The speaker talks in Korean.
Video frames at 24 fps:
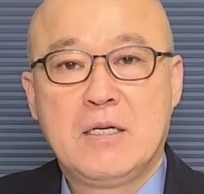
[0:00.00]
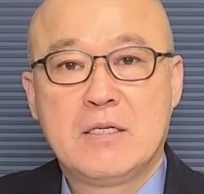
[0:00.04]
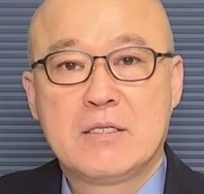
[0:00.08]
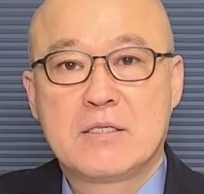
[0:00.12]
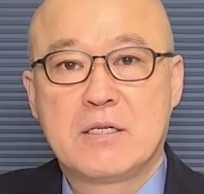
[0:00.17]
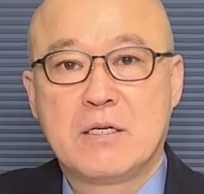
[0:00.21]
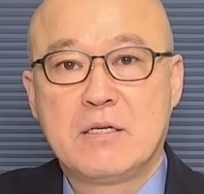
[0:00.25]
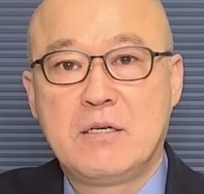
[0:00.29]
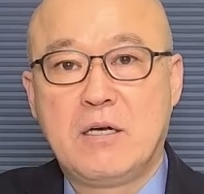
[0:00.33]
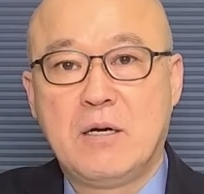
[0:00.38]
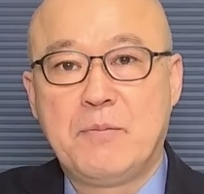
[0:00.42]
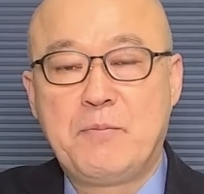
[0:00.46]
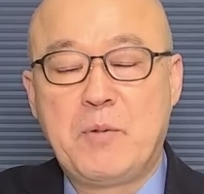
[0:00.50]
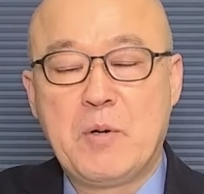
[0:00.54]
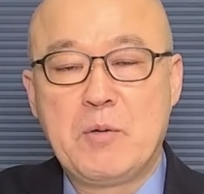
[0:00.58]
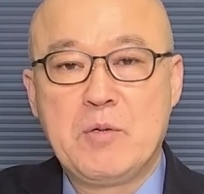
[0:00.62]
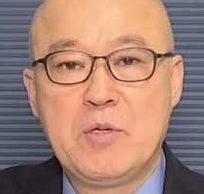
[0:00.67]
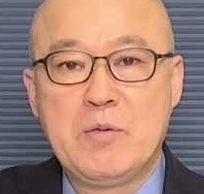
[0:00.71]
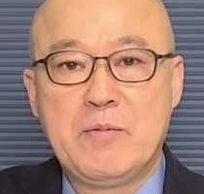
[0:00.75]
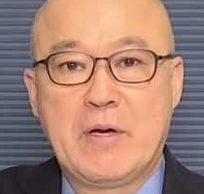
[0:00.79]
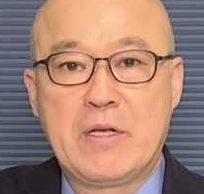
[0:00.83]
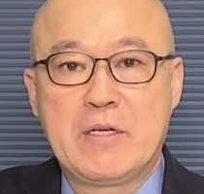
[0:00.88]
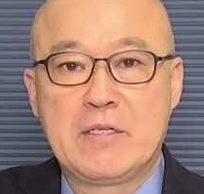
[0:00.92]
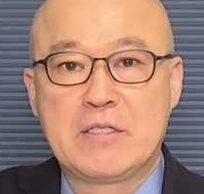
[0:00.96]
선거법
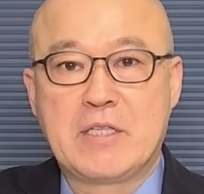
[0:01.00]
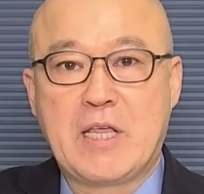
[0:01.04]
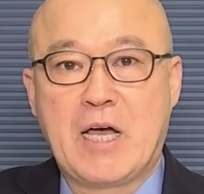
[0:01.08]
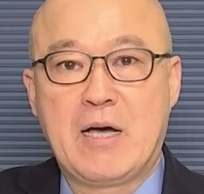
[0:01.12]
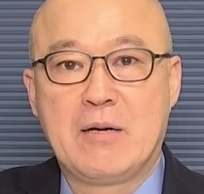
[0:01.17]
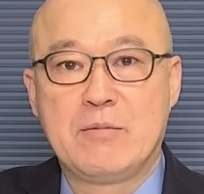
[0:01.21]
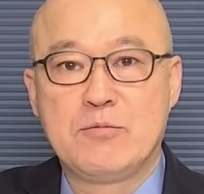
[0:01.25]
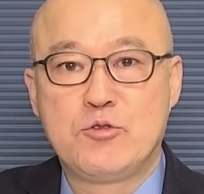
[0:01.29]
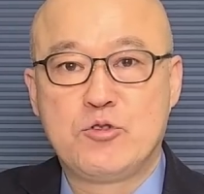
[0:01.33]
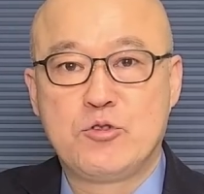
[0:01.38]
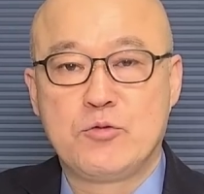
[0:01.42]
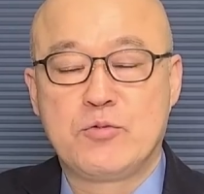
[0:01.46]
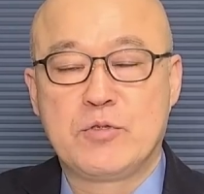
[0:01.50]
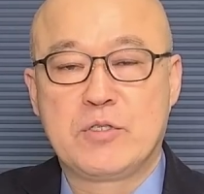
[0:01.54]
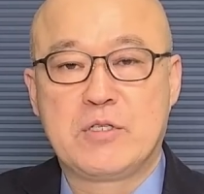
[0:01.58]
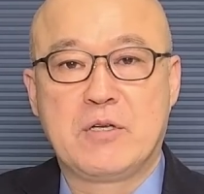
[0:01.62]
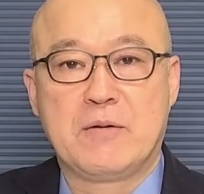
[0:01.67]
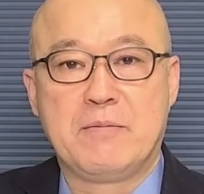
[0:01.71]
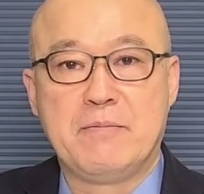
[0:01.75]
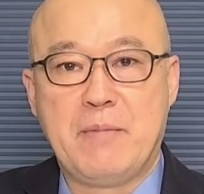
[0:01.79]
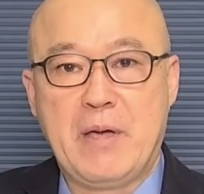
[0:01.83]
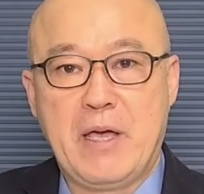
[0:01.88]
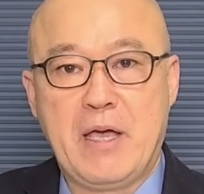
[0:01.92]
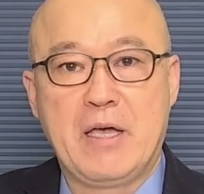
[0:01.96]
위반은 다음
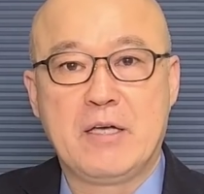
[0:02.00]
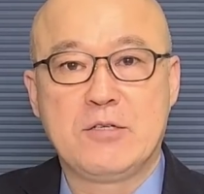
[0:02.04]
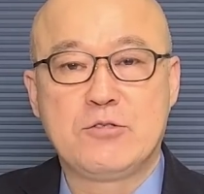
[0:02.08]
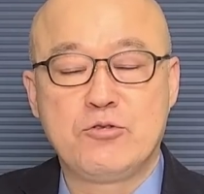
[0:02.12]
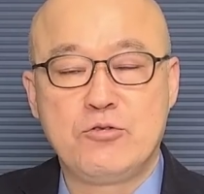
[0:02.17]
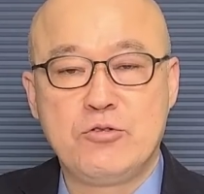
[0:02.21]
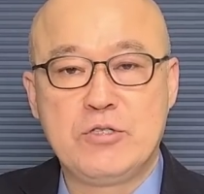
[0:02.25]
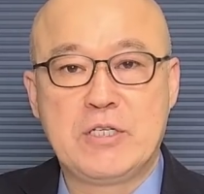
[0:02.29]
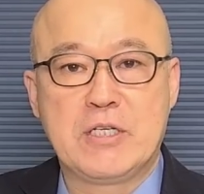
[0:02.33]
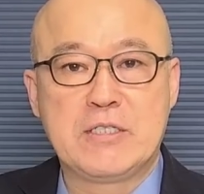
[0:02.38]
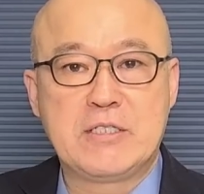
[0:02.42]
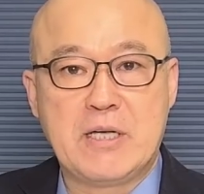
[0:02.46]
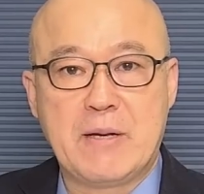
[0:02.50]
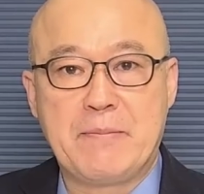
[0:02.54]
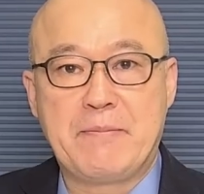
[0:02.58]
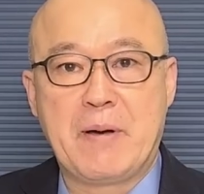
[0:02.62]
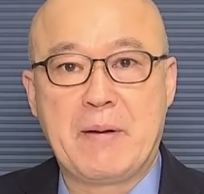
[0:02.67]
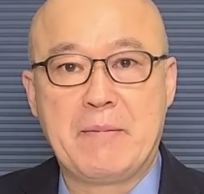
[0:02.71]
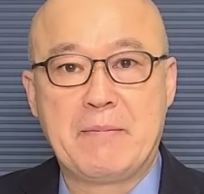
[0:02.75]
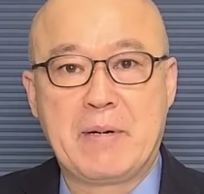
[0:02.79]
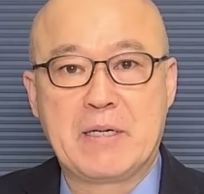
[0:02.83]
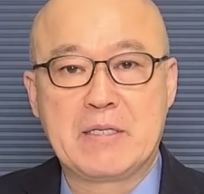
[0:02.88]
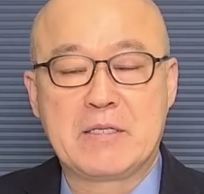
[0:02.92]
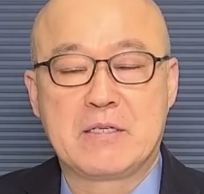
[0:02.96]
주부터 매주 이제
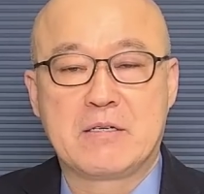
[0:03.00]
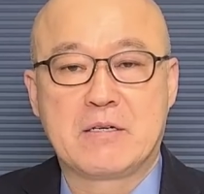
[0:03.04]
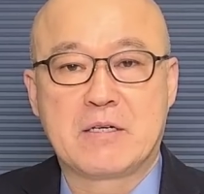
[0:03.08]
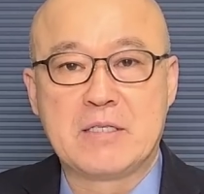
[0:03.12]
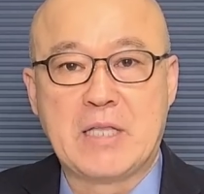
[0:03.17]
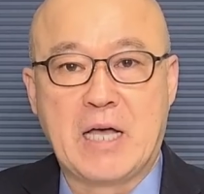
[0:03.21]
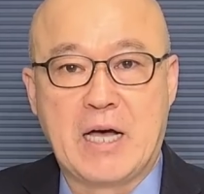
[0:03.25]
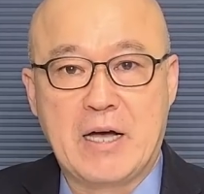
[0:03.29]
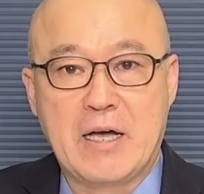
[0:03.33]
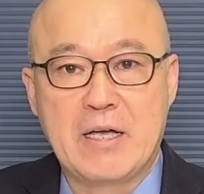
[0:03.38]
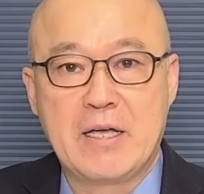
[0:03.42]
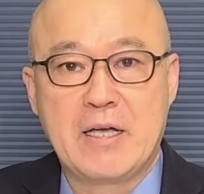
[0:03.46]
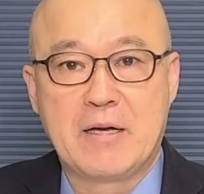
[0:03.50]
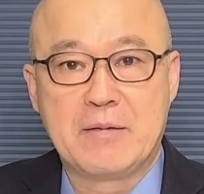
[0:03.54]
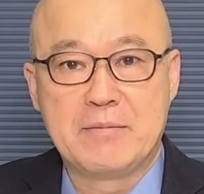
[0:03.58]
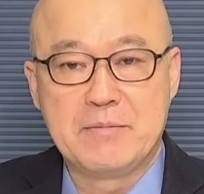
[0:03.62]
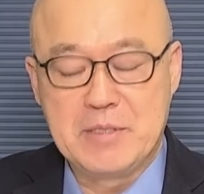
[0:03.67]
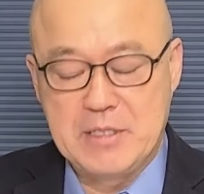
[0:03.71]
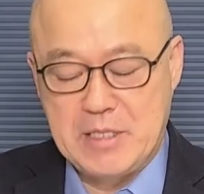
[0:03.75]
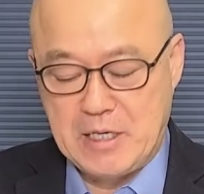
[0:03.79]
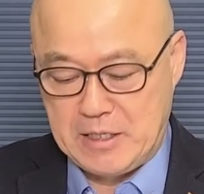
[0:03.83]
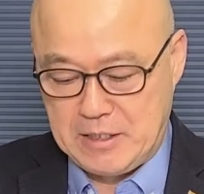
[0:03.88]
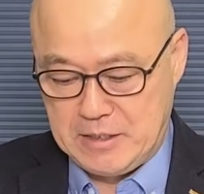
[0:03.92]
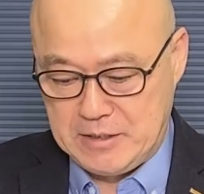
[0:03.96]
재판받으러 나가야
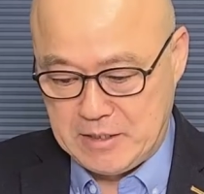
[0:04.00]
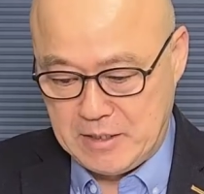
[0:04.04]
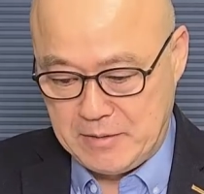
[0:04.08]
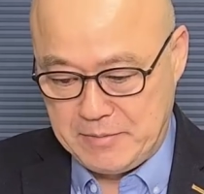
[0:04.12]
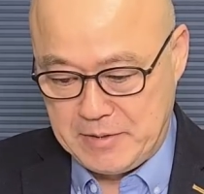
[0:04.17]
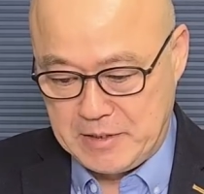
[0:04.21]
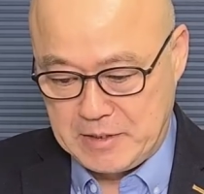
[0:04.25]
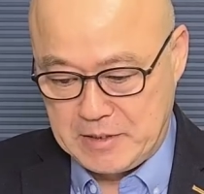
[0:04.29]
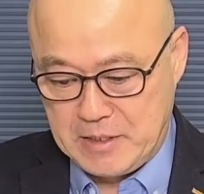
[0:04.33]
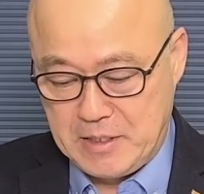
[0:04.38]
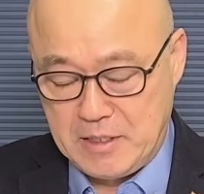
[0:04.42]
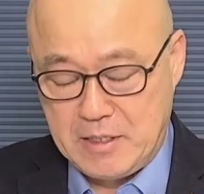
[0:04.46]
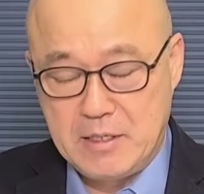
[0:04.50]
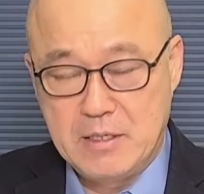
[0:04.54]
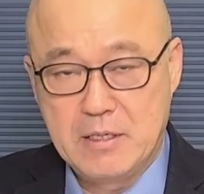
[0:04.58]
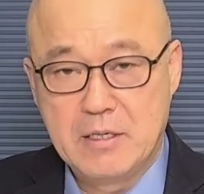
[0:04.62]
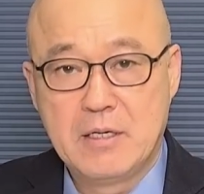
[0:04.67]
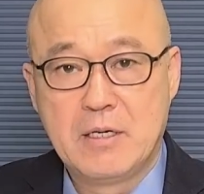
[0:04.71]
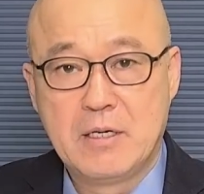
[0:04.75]
합니다. 이재명이.